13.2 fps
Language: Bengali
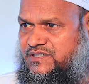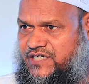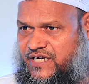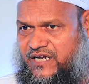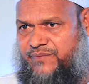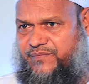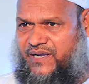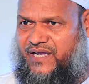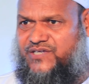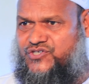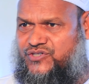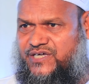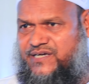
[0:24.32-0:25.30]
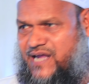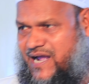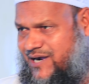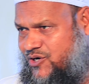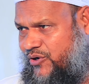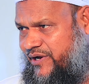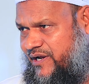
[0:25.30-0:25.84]
ছেলে মেয়ে যদি না
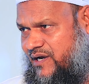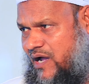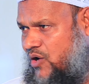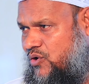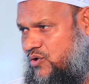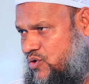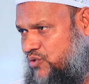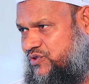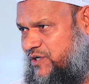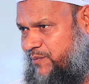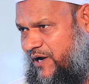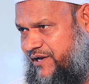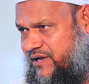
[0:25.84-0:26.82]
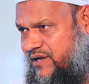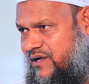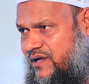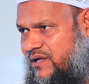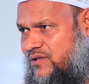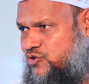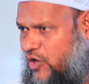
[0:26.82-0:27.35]
করে নাও করতে পারে
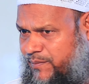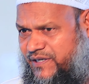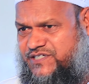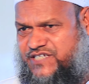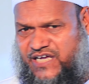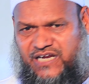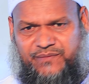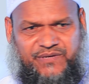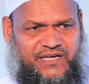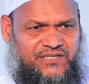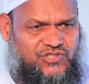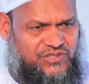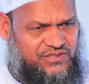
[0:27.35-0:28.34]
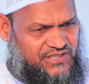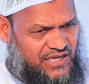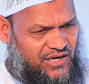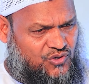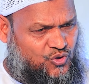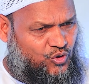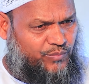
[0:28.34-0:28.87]
তবে ছেলে মেয়ে
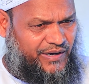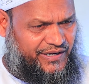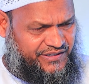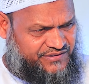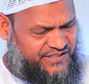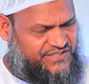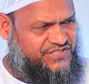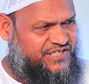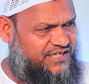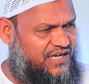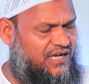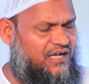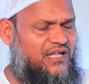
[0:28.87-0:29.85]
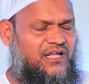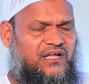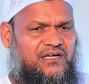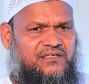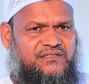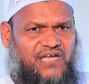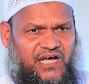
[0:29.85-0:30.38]
যারা কুরবানি দিচ্ছে না
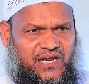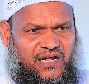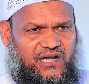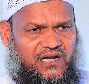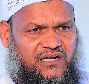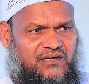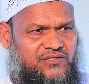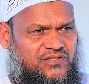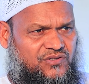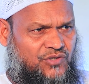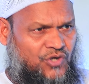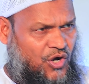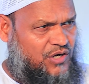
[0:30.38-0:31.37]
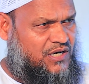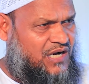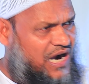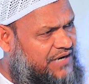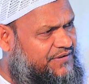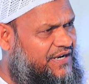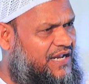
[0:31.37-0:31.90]
তারা নখ
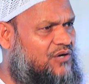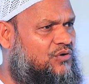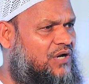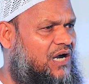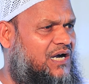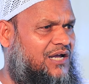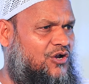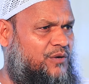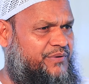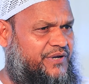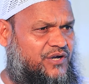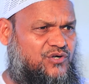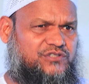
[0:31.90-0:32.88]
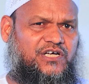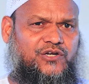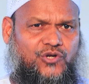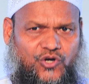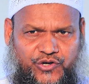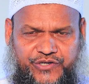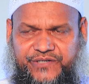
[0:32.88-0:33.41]
কাটলে গুণাগার হবে এ কথা
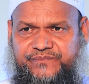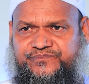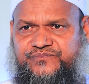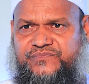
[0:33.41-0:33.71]
নয়